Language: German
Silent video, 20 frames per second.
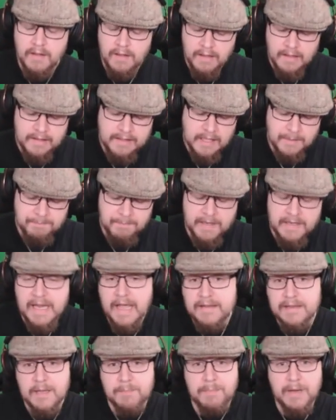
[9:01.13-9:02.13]
ich habe mein
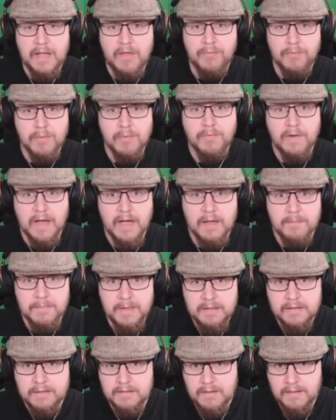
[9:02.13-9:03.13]
erster Playthrough war
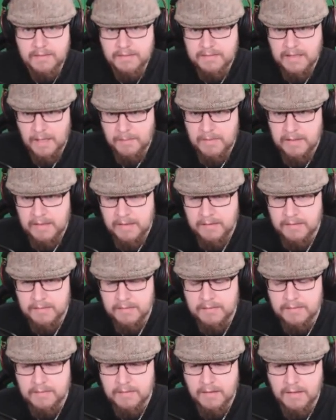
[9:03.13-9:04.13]
mit
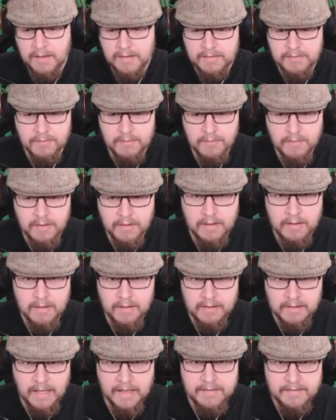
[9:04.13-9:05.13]
Summonings, also
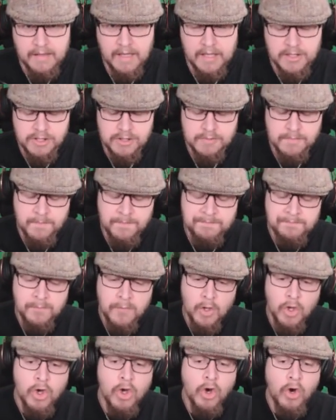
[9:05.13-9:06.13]
äh, Geisteraschen
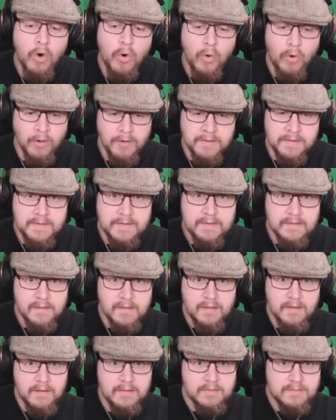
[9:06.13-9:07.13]
und
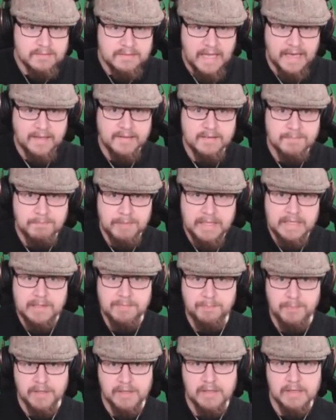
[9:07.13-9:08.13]
Deck
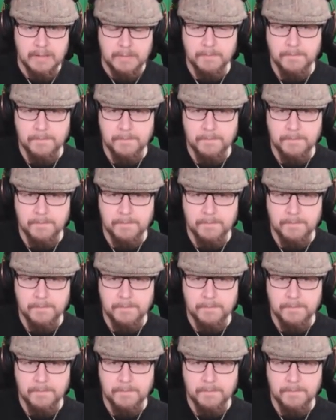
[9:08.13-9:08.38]
Bleed Build.